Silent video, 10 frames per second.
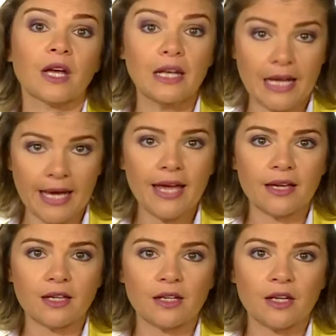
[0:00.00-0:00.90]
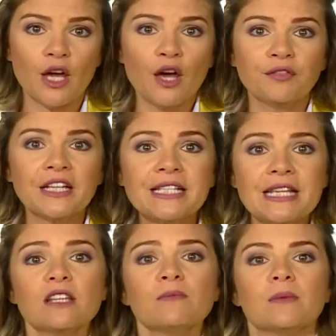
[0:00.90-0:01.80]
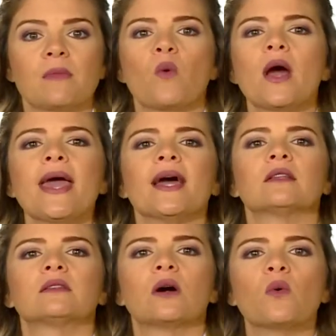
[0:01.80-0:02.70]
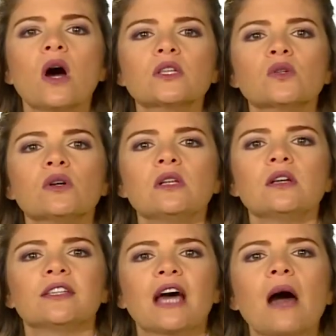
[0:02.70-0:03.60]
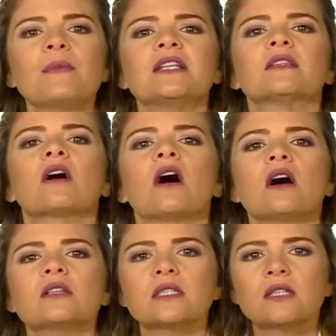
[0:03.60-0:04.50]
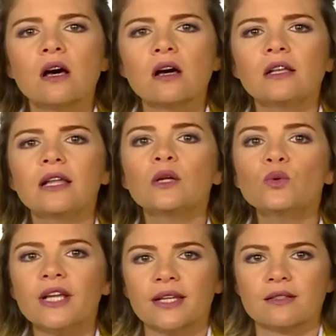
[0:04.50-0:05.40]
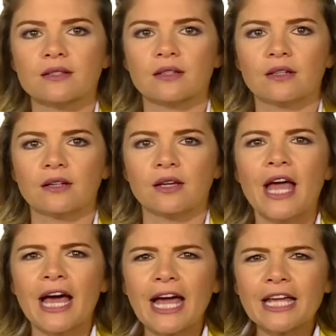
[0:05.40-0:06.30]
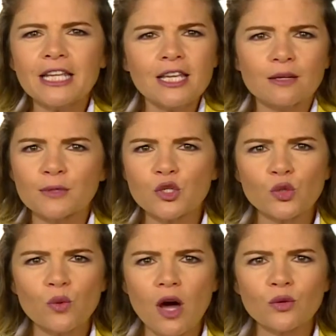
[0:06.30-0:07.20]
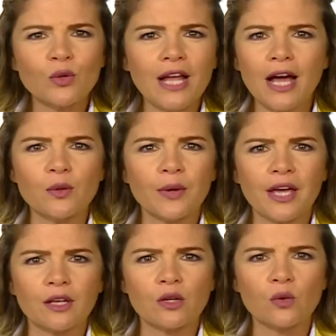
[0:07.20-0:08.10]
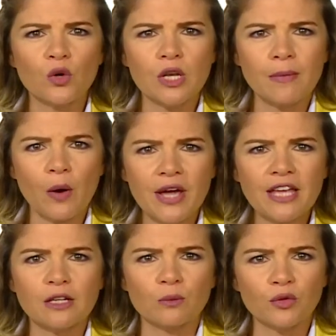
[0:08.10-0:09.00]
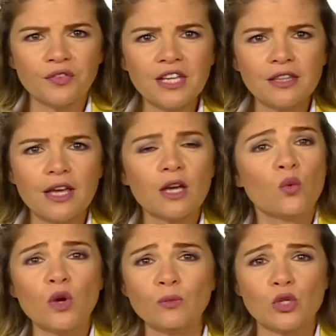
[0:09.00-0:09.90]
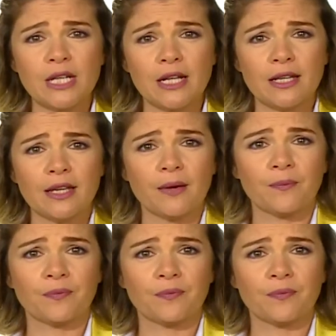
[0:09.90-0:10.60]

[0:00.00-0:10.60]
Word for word: لهيك في كتير من مواقع التواصل انعملت خاصة للولاد غنية بالصور والألوان والمواد المفيدة والمسلية